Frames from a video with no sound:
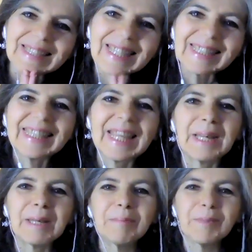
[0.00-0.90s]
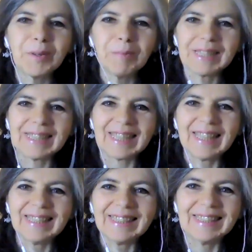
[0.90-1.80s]
Satnam, ¿cómo
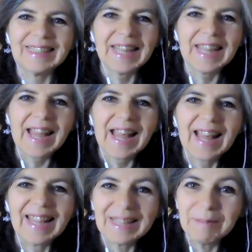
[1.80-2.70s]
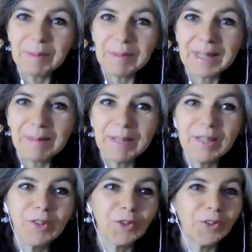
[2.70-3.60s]
están? Aquí me ven a
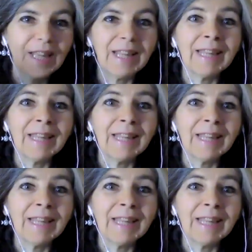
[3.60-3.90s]
mí toda